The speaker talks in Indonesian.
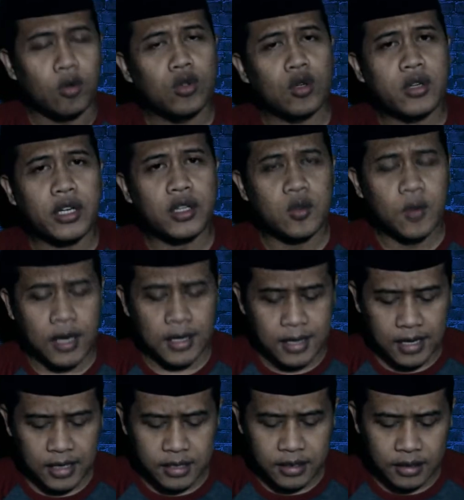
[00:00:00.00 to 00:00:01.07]
Untuk ritual
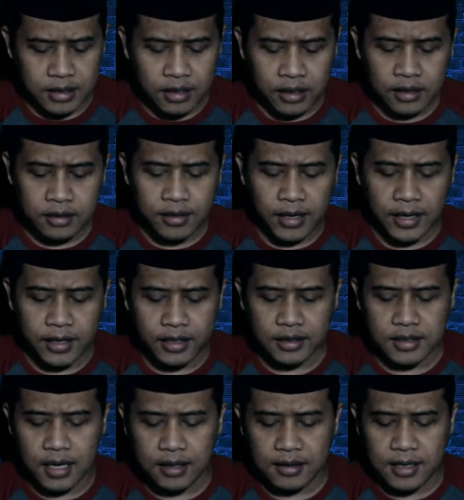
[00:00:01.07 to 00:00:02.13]
kali ini,
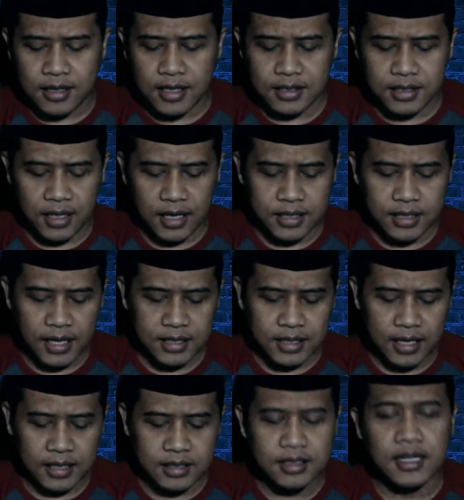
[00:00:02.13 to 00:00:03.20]
teknik dan tata caranya
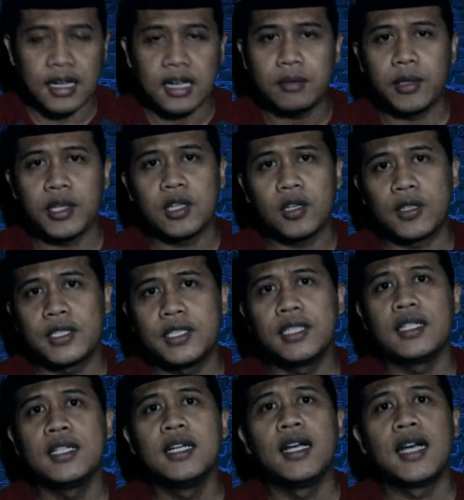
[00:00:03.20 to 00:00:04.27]
adalah dengan
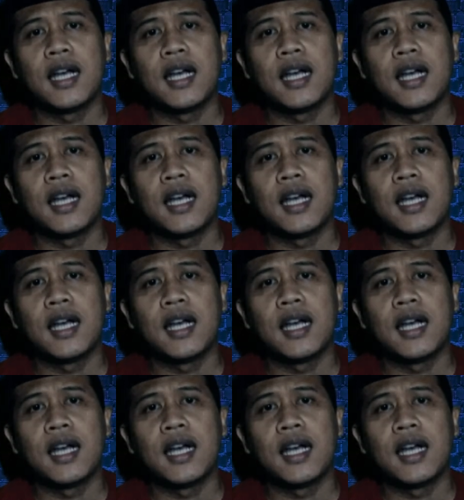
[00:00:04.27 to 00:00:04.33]
metode